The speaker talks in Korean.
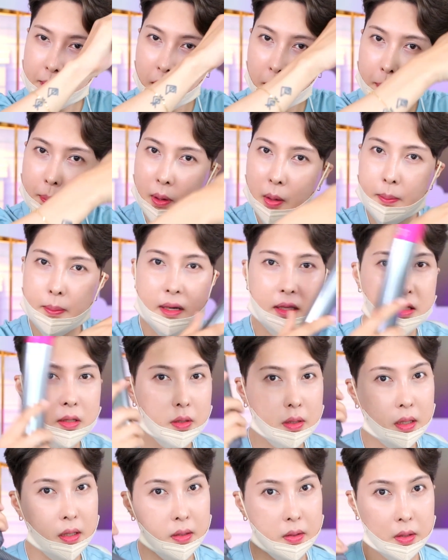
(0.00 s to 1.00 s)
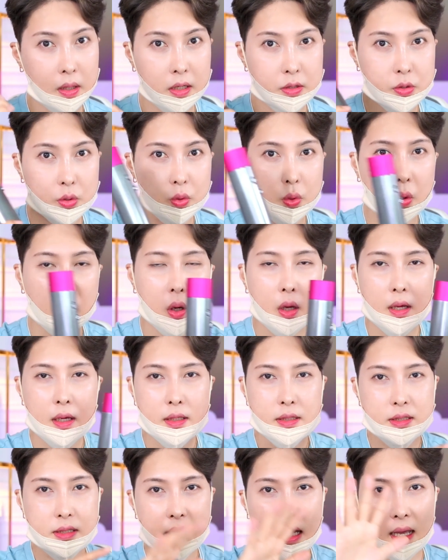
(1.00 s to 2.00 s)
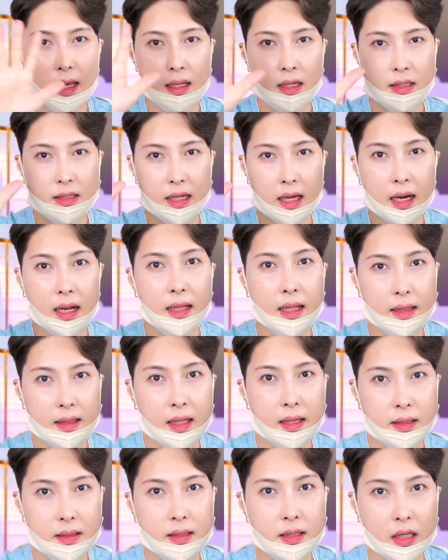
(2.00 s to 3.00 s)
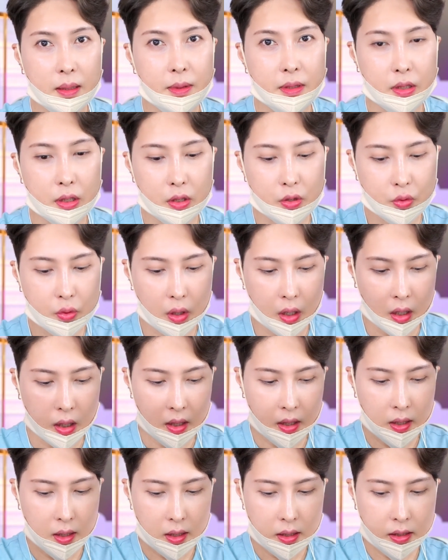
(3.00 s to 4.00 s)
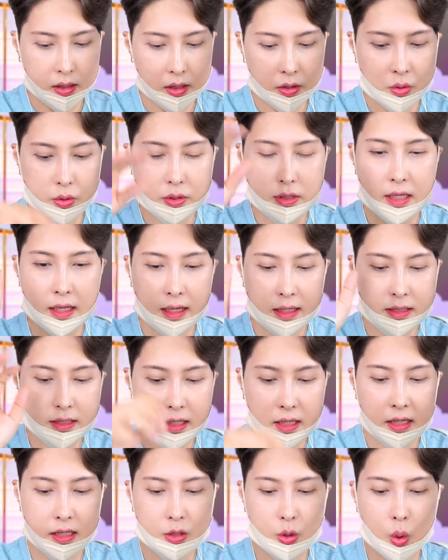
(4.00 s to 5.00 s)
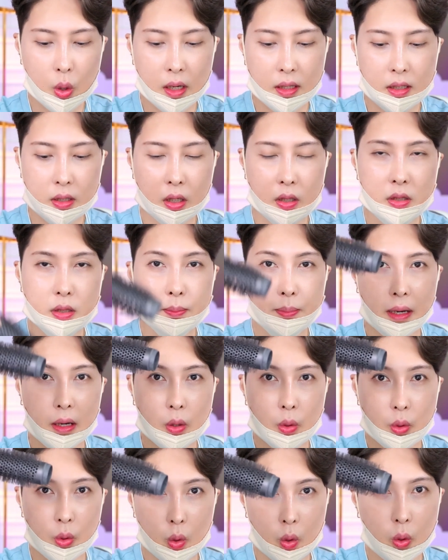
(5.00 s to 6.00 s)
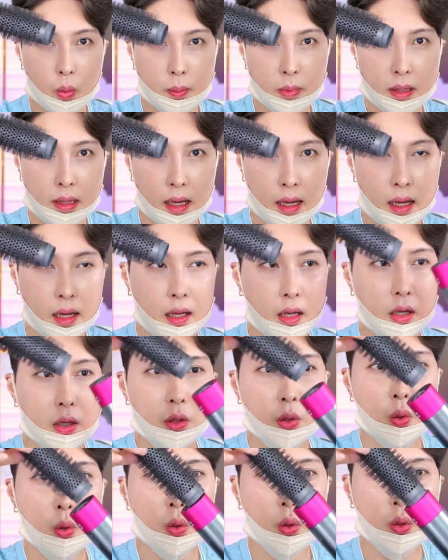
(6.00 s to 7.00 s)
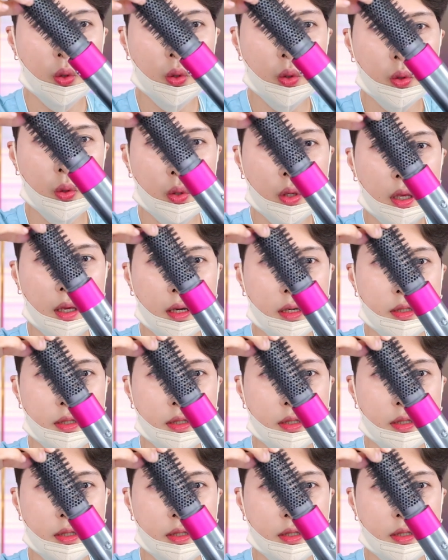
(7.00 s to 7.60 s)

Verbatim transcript: 몇 번만 이렇게 이렇게 해줘도 스타일이 살아난다는 느낌이 들고요 그리고 제가 제일 좋아하는 거는 바로 요겁니다 요걸로 이렇게